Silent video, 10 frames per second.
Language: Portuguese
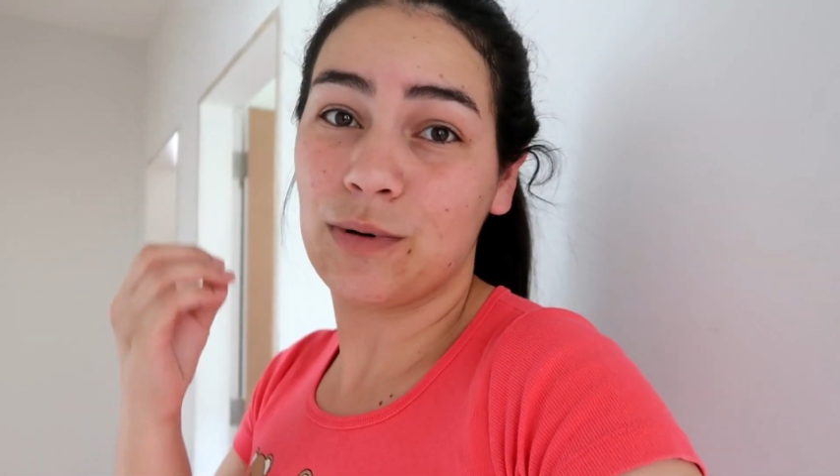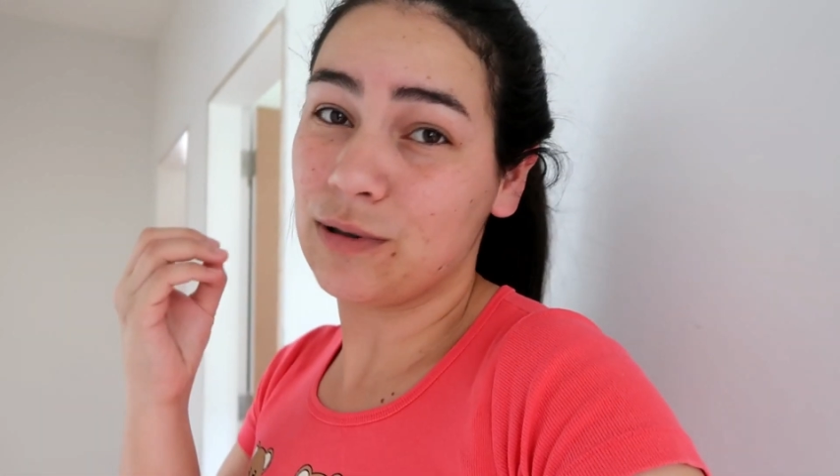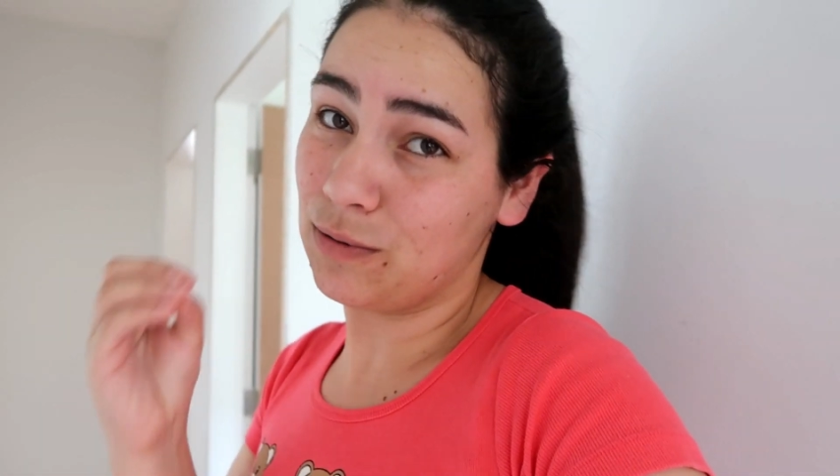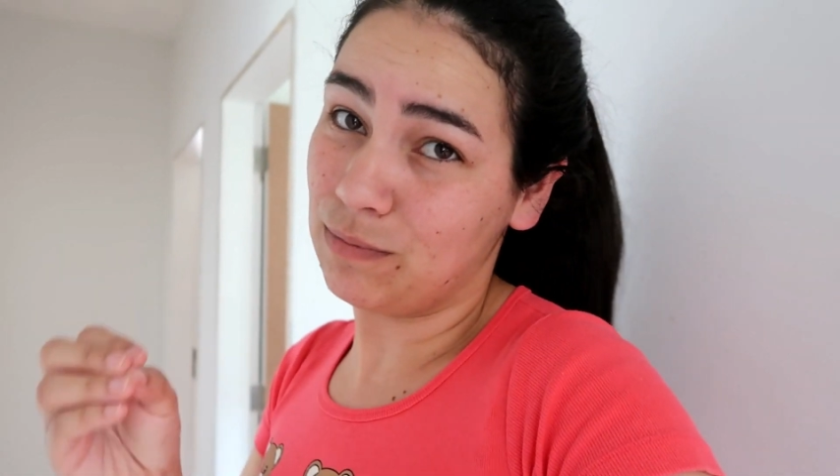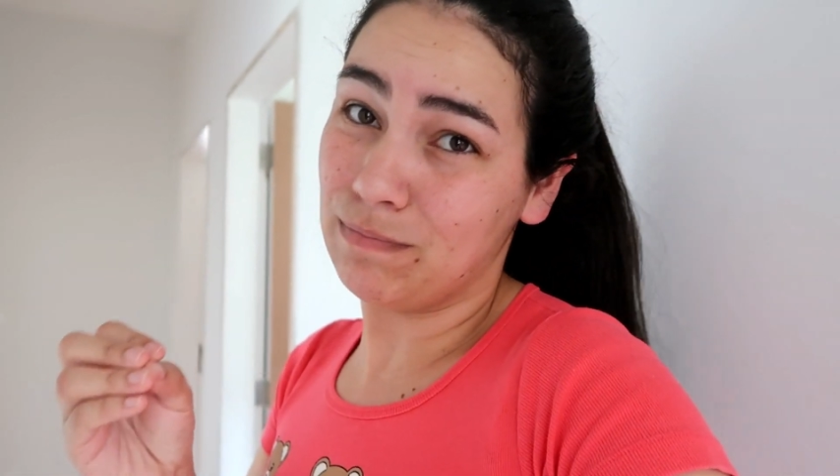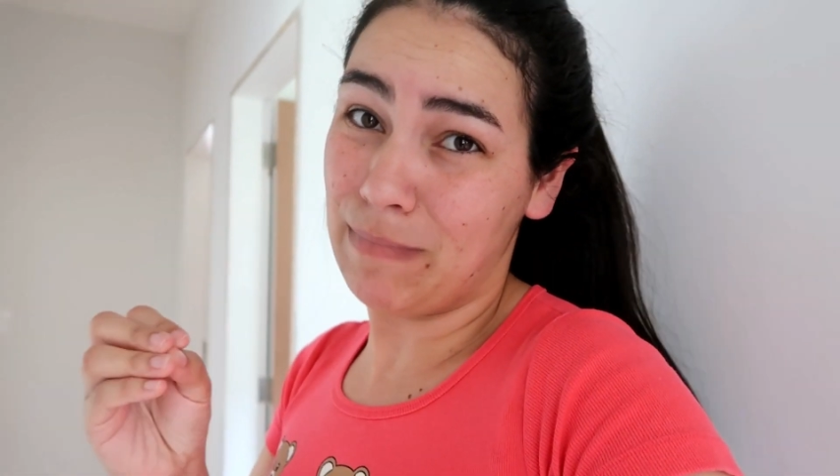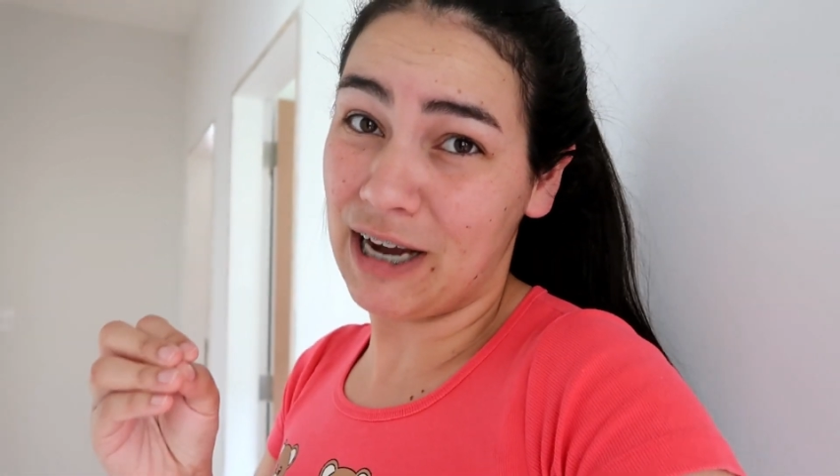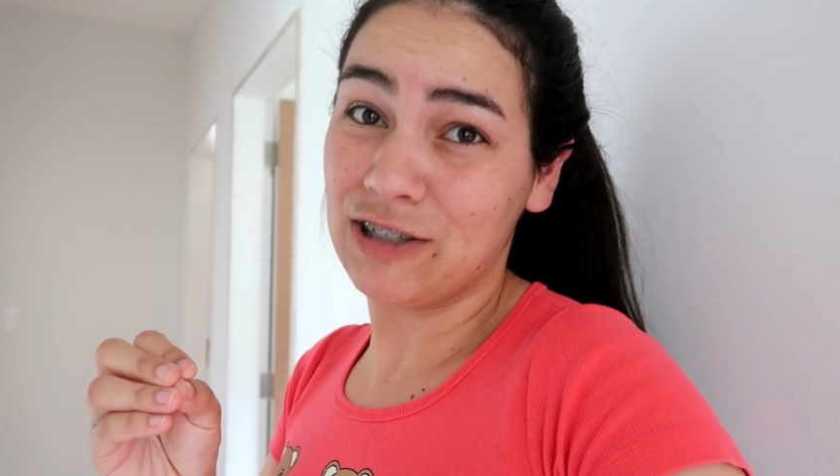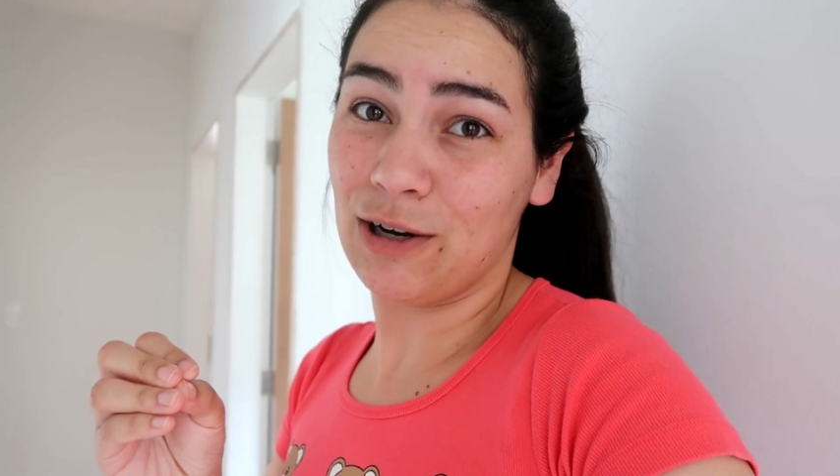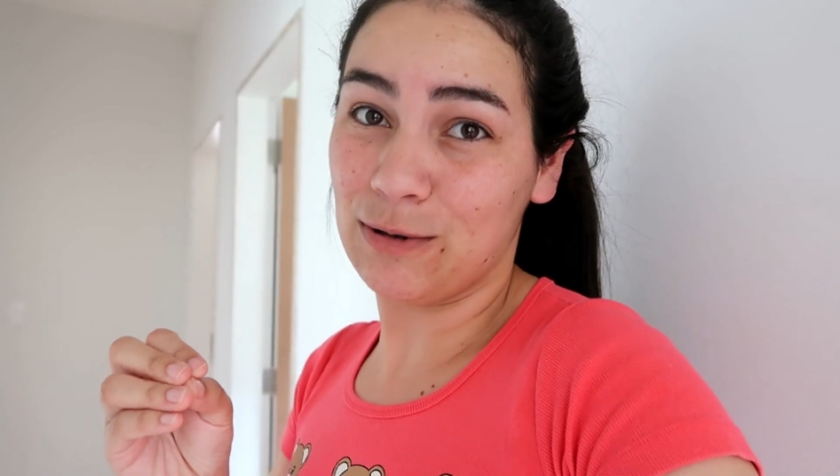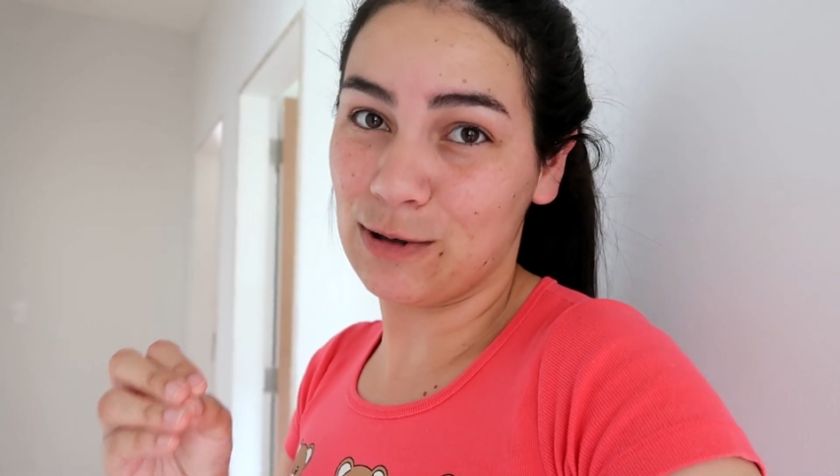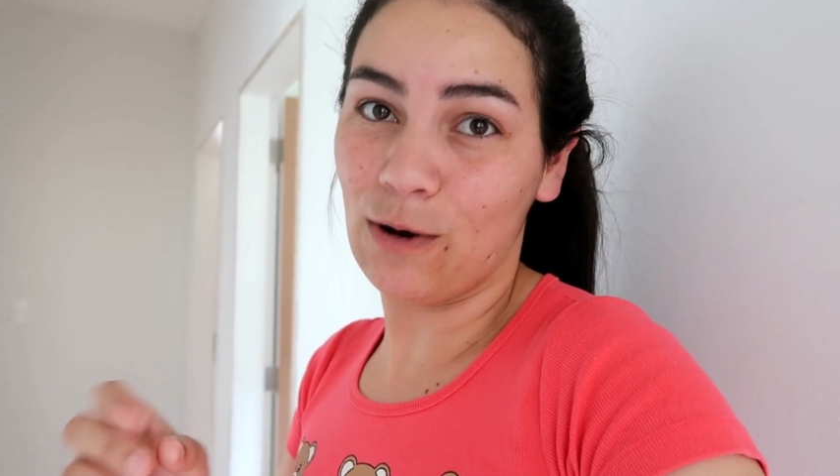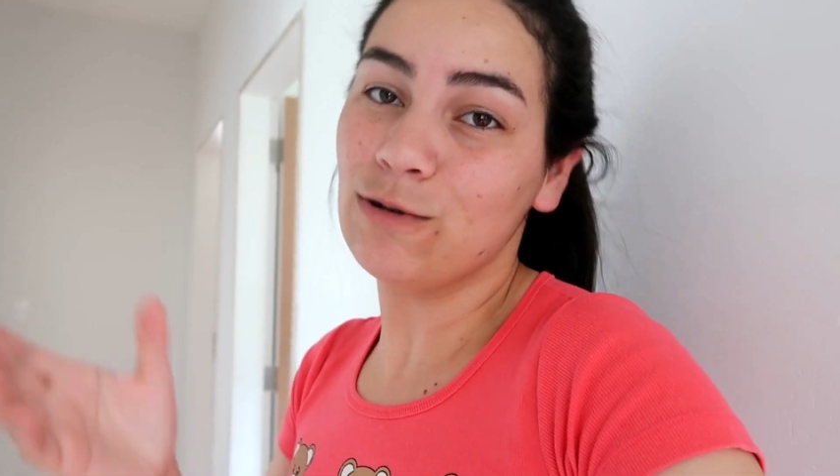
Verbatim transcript: quando baixar o sol.